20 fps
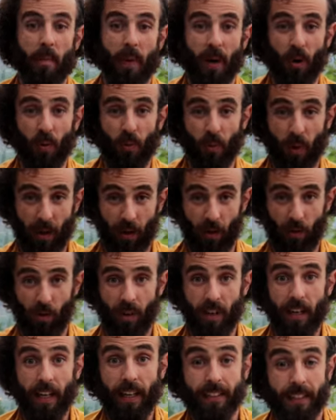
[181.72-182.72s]
Pero bueno,
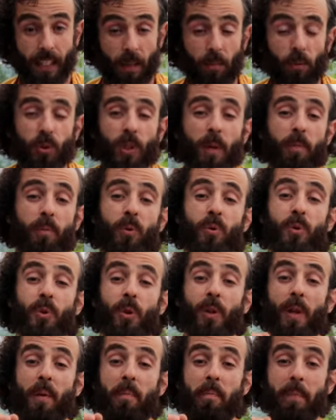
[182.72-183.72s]
estamos a punto de